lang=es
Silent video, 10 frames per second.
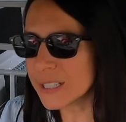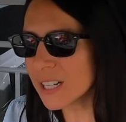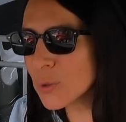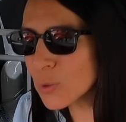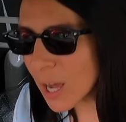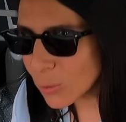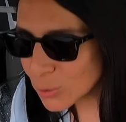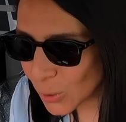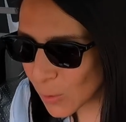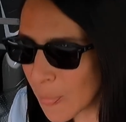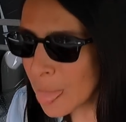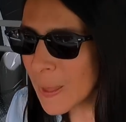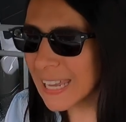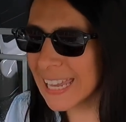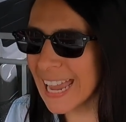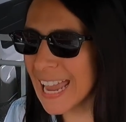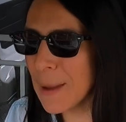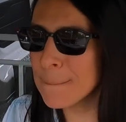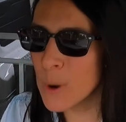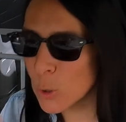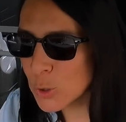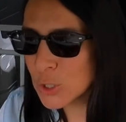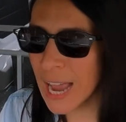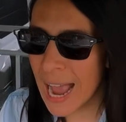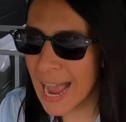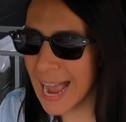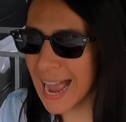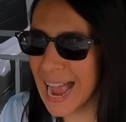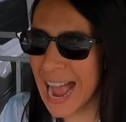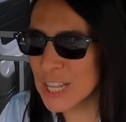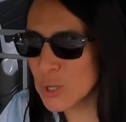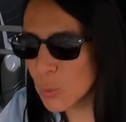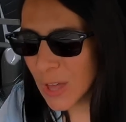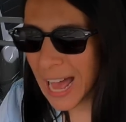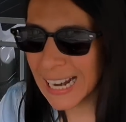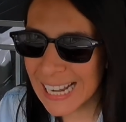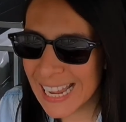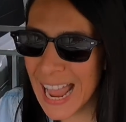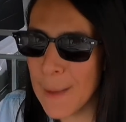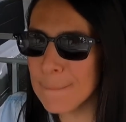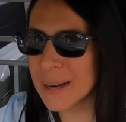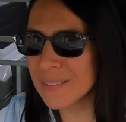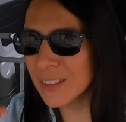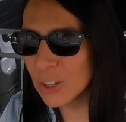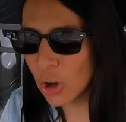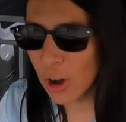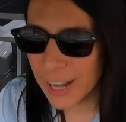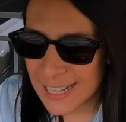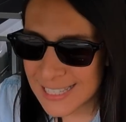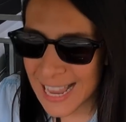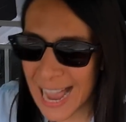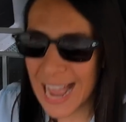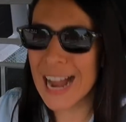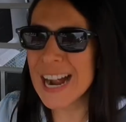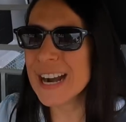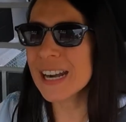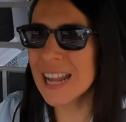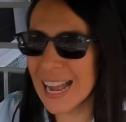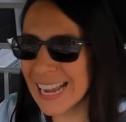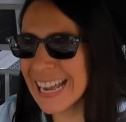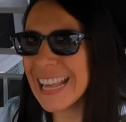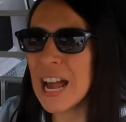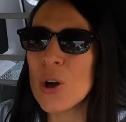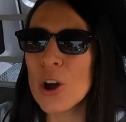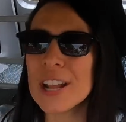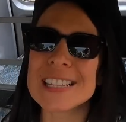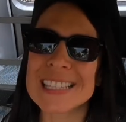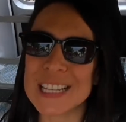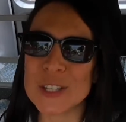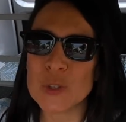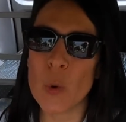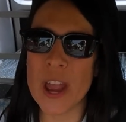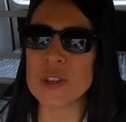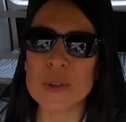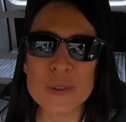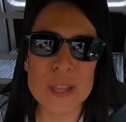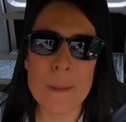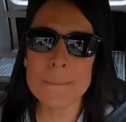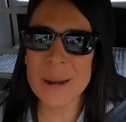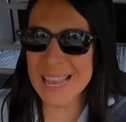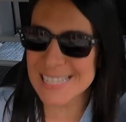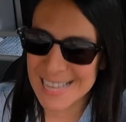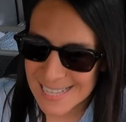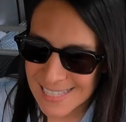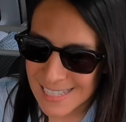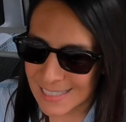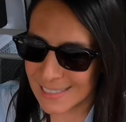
Es un auto que busca ayudarle a emprendedores, a creadores de sueños, de empresas,